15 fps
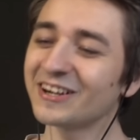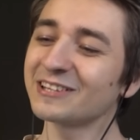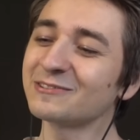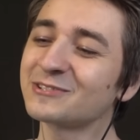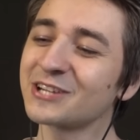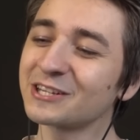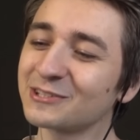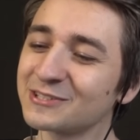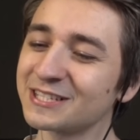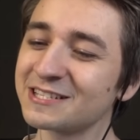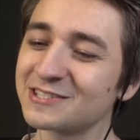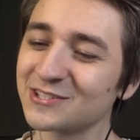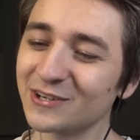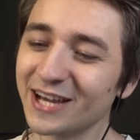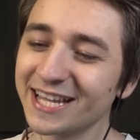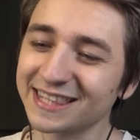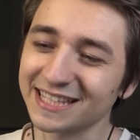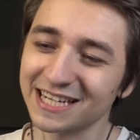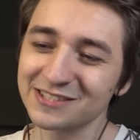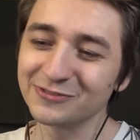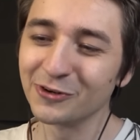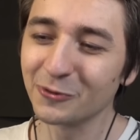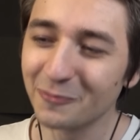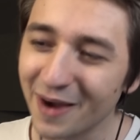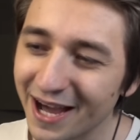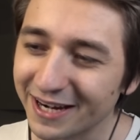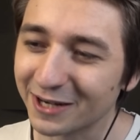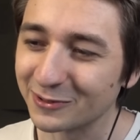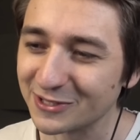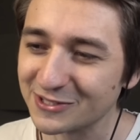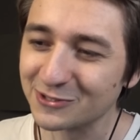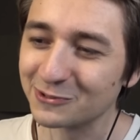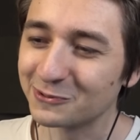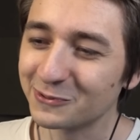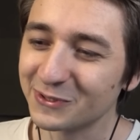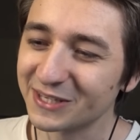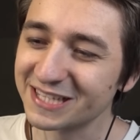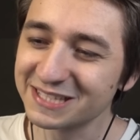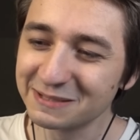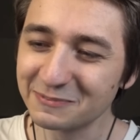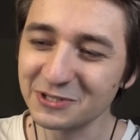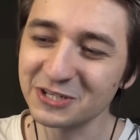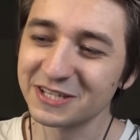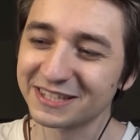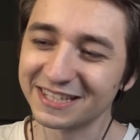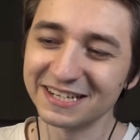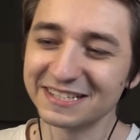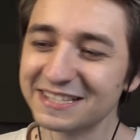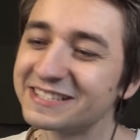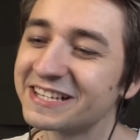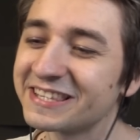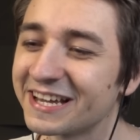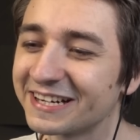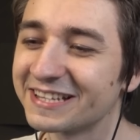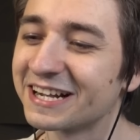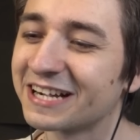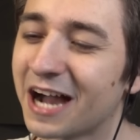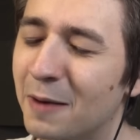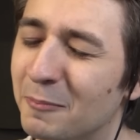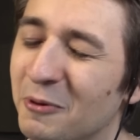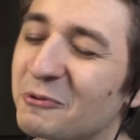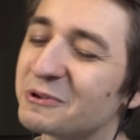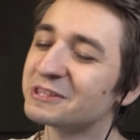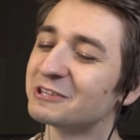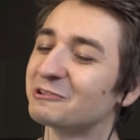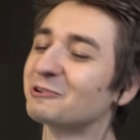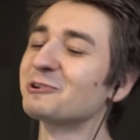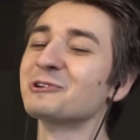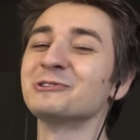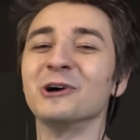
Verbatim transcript: ma in un certo senso è trasformare questo qui, è semplicemente ridisegnare da capo, quindi non lo